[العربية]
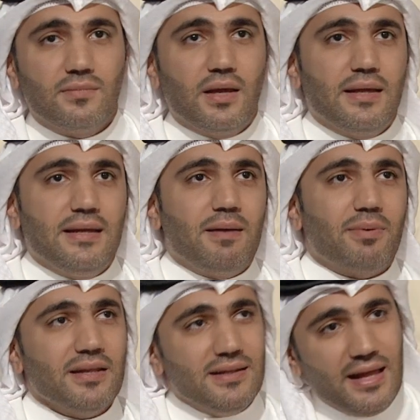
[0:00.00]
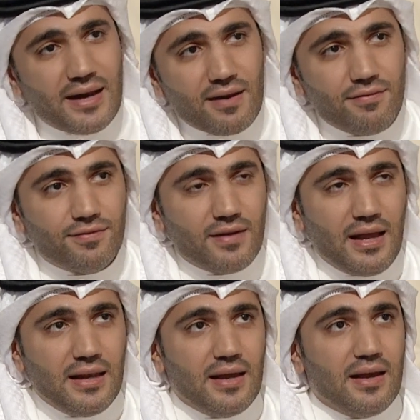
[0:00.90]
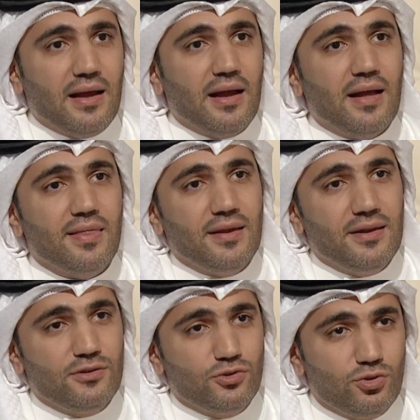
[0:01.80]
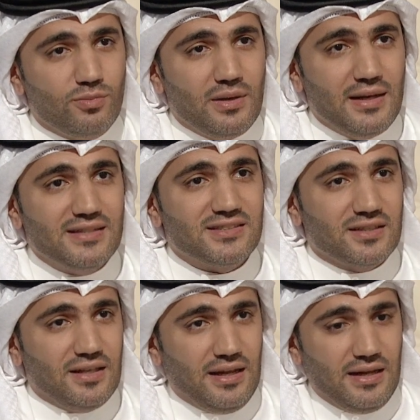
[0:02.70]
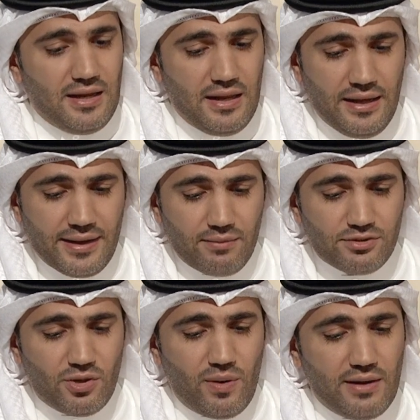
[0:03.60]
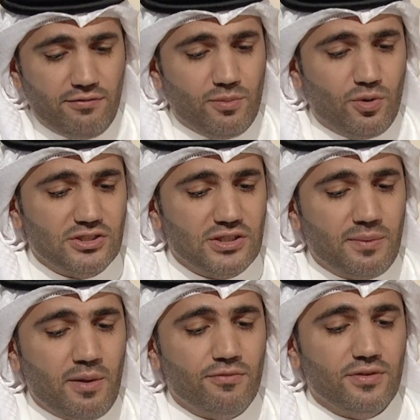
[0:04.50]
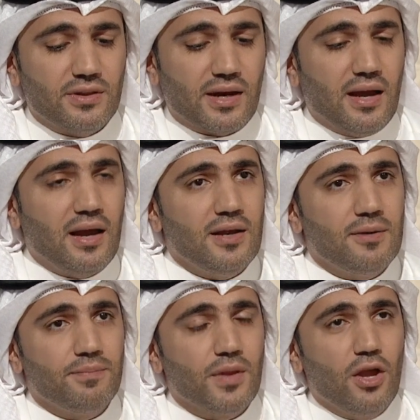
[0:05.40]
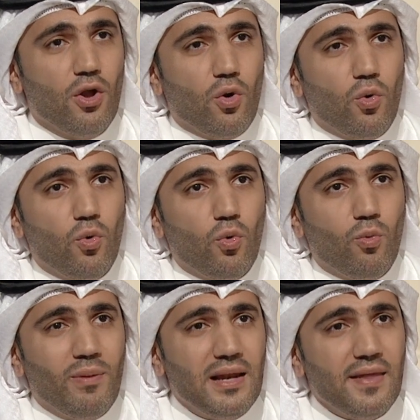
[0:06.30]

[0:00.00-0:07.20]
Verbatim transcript: نبغي نتعرف على هذه النجوم اللي يستدل عليها العرب سواء في مواسمهم في ترحالهم وما الذي